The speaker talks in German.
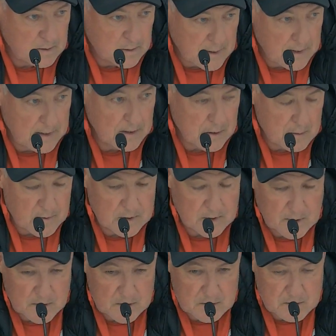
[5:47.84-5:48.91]
eher damit
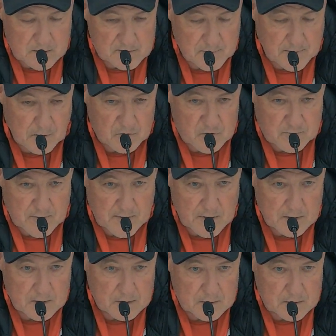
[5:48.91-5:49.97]
gerechnet, dass
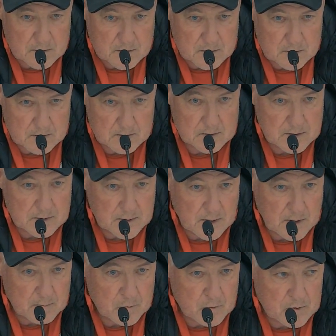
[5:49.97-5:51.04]
Braunschweig äh, die
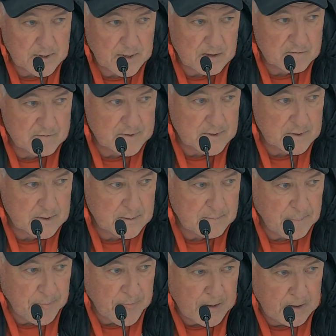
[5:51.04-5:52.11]
drei Punkte einfährt.
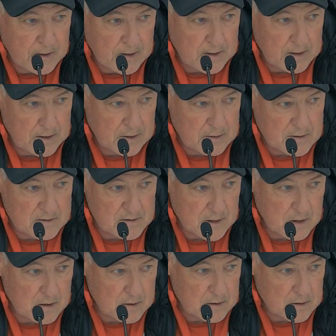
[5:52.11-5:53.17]
Jetzt ist
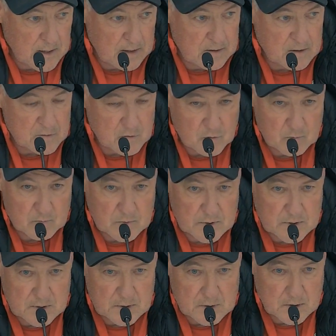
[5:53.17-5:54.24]
halt äh, andersrum
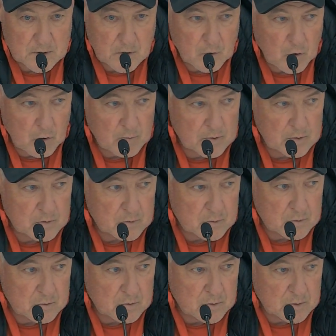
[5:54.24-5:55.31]
äh, gekommen
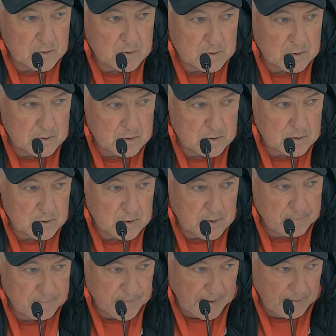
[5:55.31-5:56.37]
und äh,
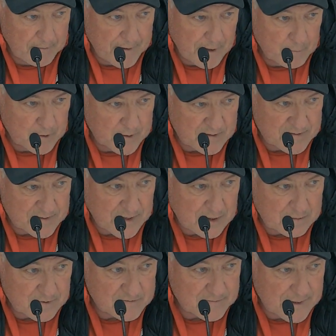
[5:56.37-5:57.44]
aber wir haben nur das in der
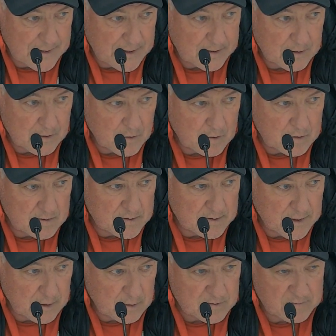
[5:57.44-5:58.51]
Hand, was wir erledigen können. Das sind die
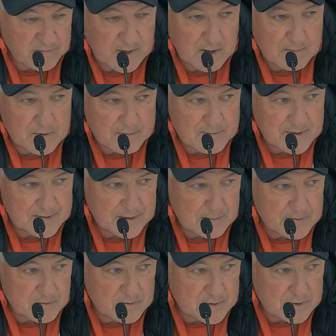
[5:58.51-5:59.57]
Hausaufgaben, die wir
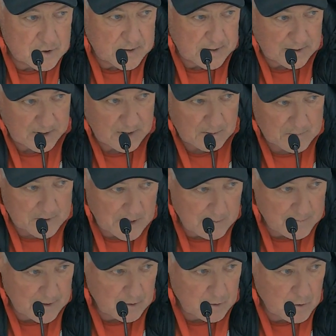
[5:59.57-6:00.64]
selbst uns gestellt haben, die haben
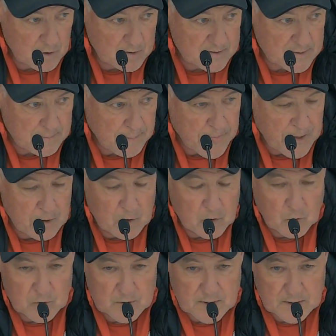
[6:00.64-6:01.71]
wir gelöst
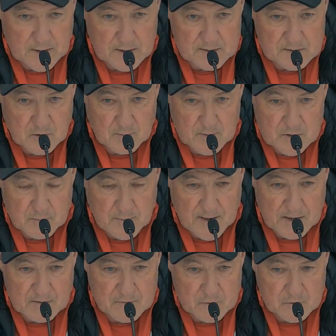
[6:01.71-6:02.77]
und den Rest können wir nicht
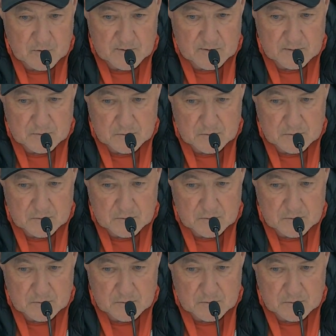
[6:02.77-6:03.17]
beeinflussen